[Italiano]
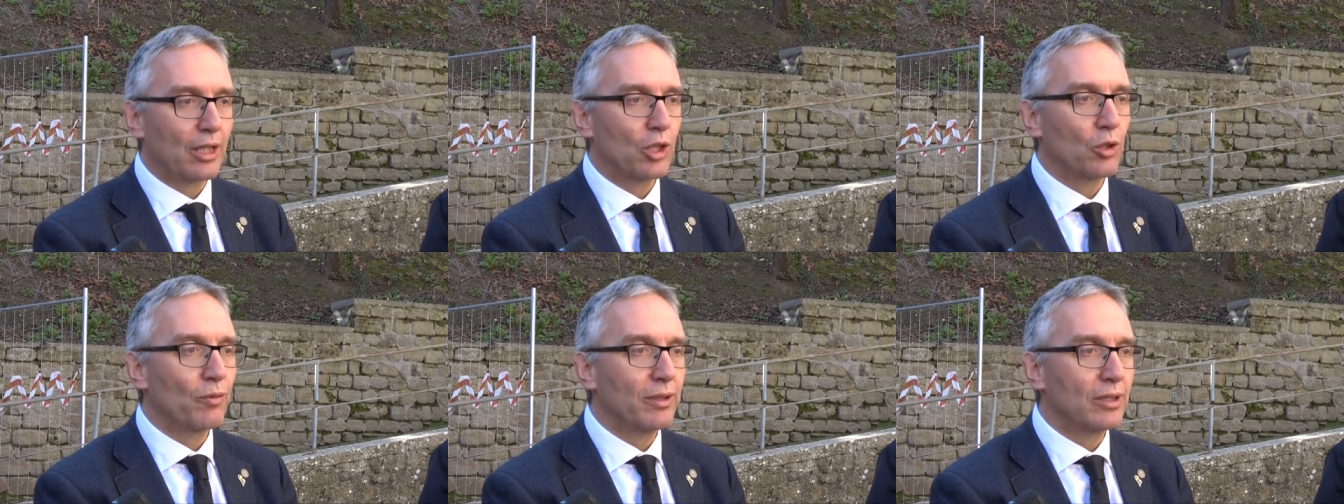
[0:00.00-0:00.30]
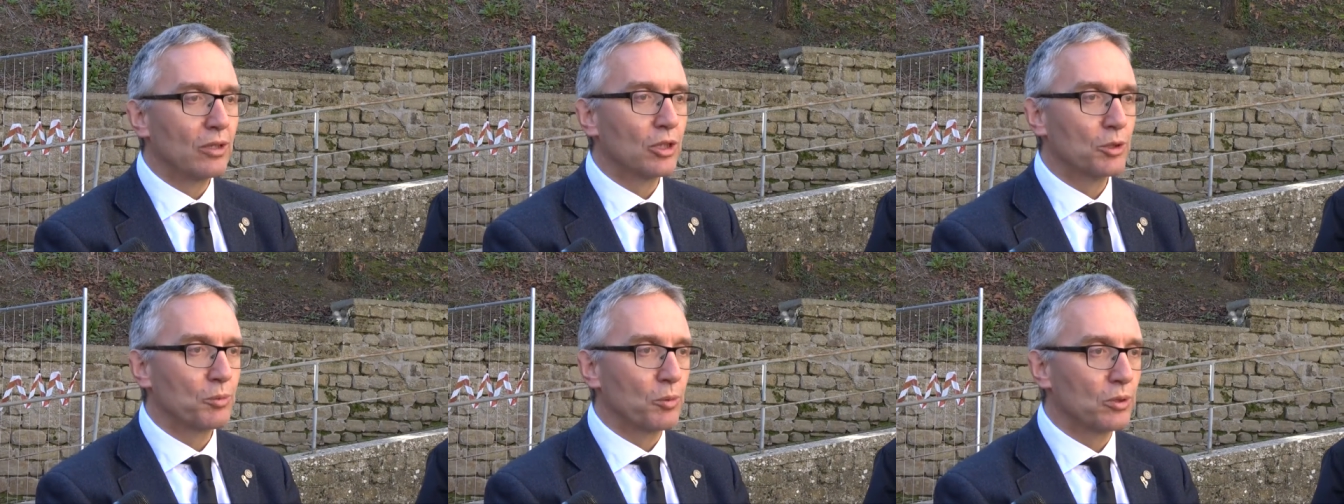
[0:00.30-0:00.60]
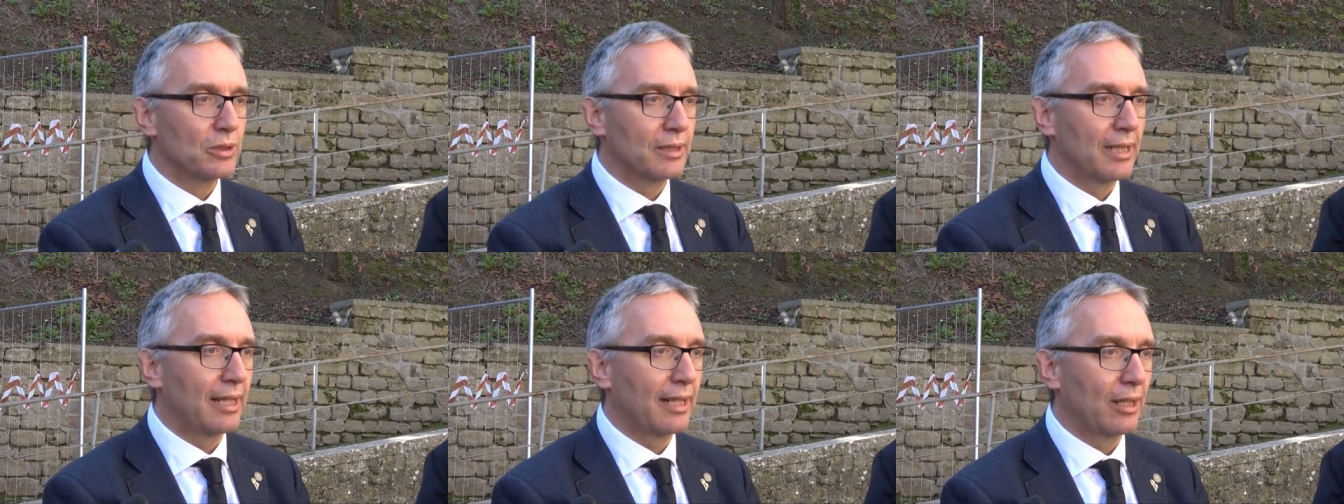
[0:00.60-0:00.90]
Dovendo
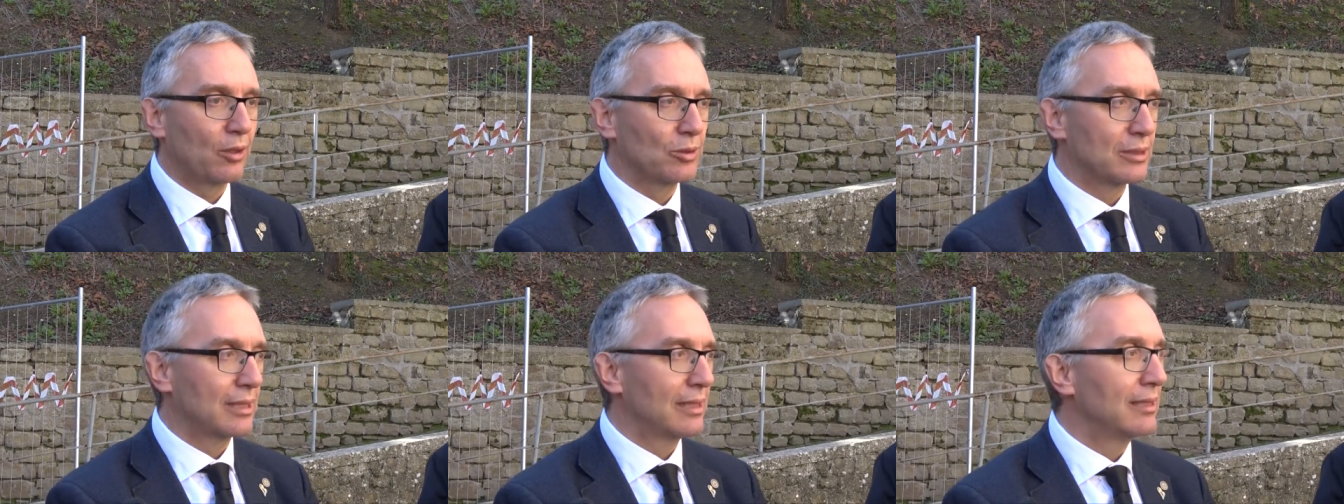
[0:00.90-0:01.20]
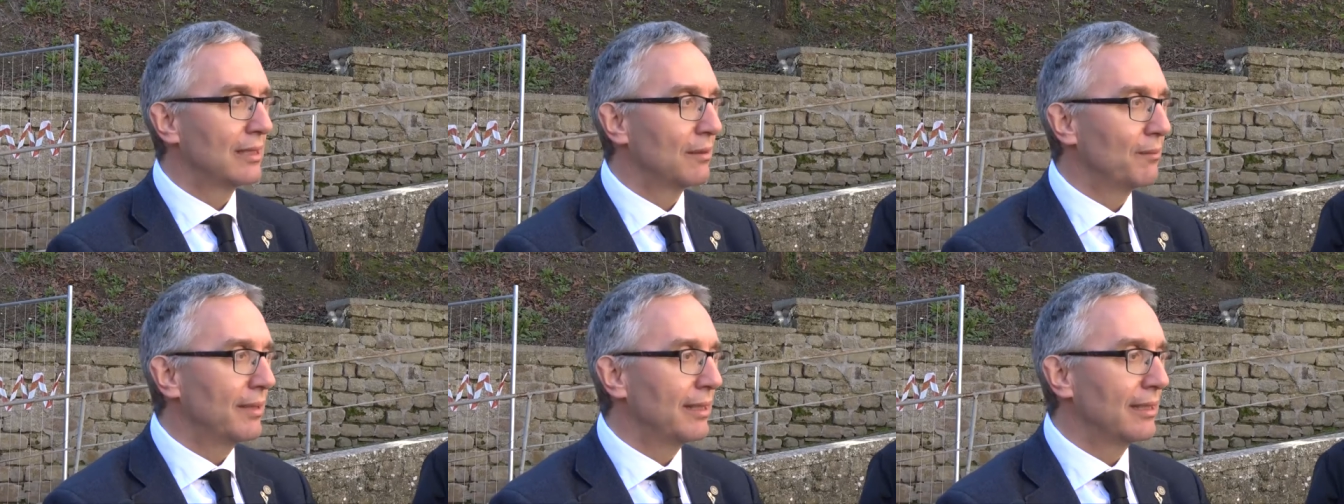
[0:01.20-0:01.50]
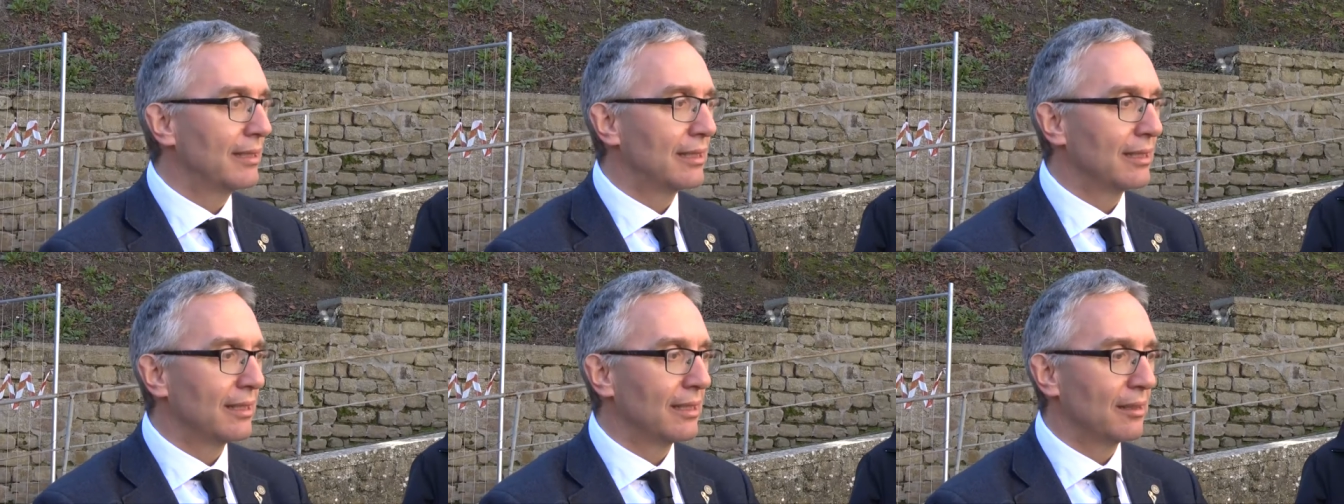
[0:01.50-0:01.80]
spostare
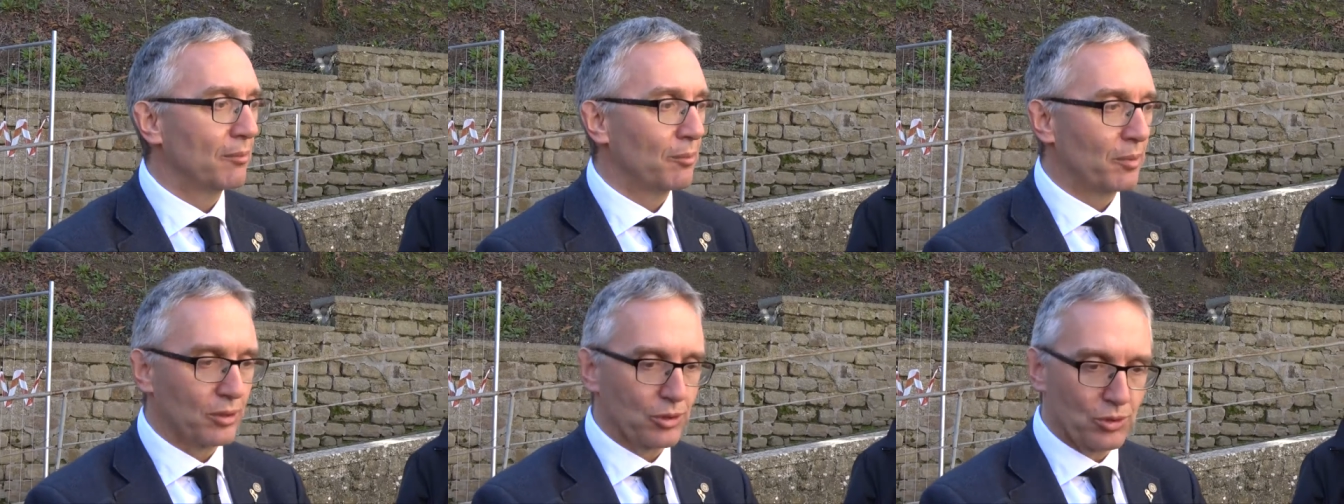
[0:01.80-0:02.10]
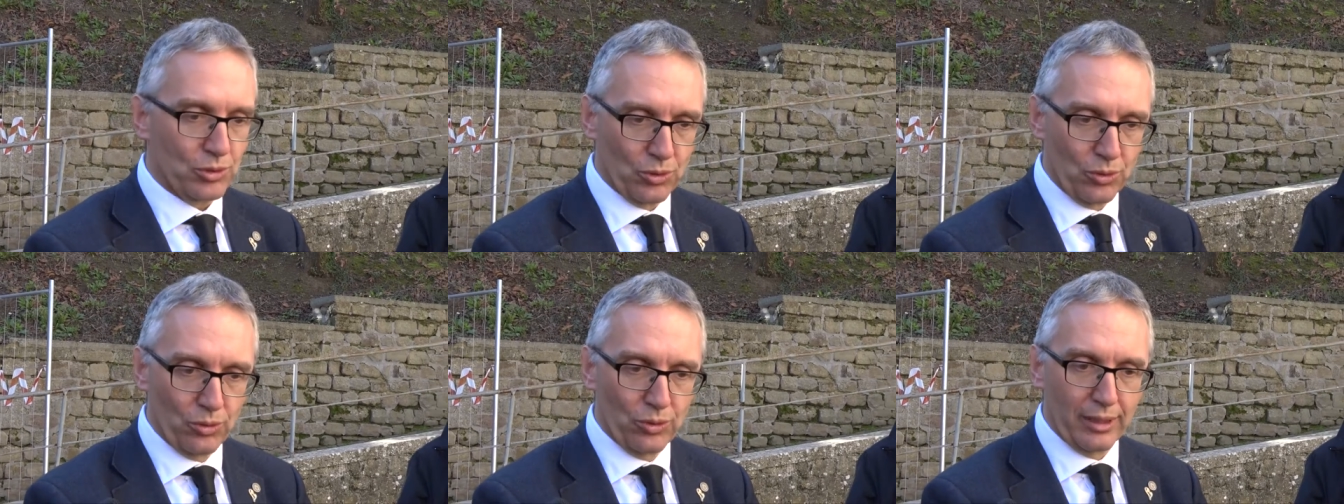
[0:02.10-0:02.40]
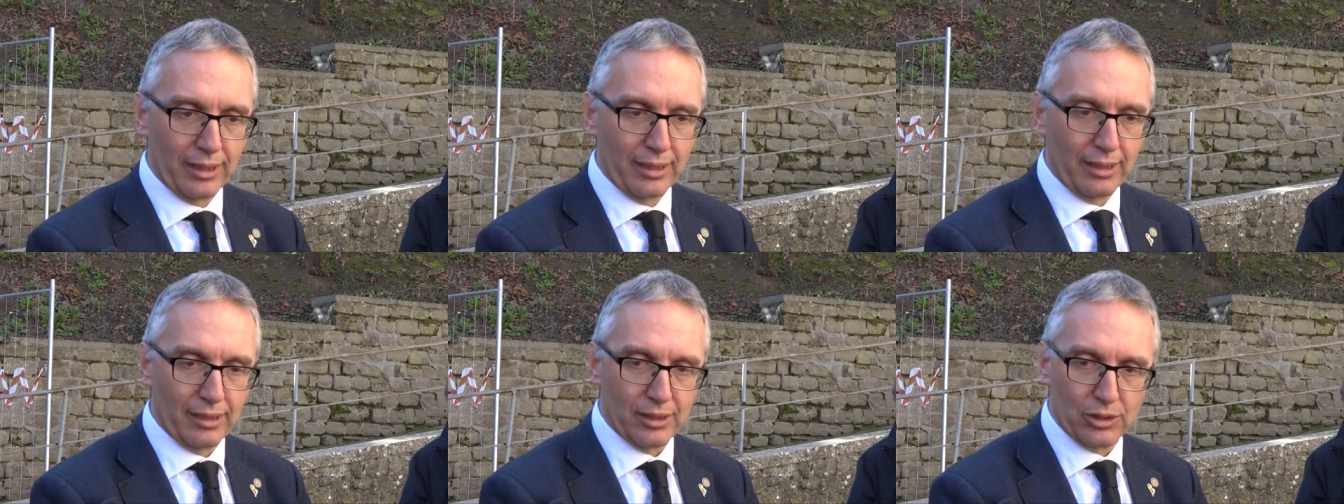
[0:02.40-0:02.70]
costantemente
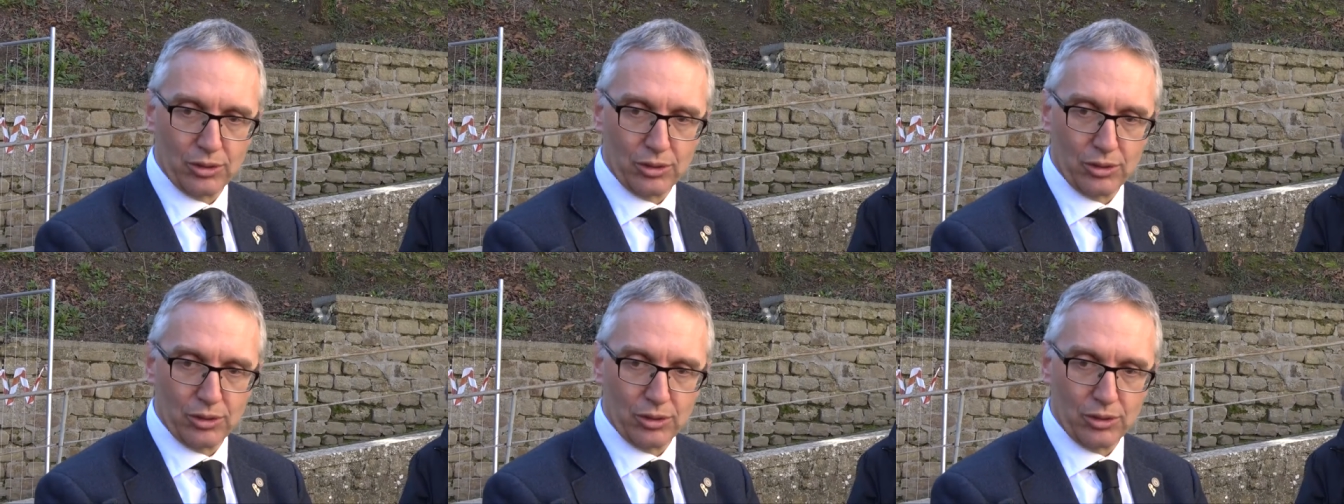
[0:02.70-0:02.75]
persone,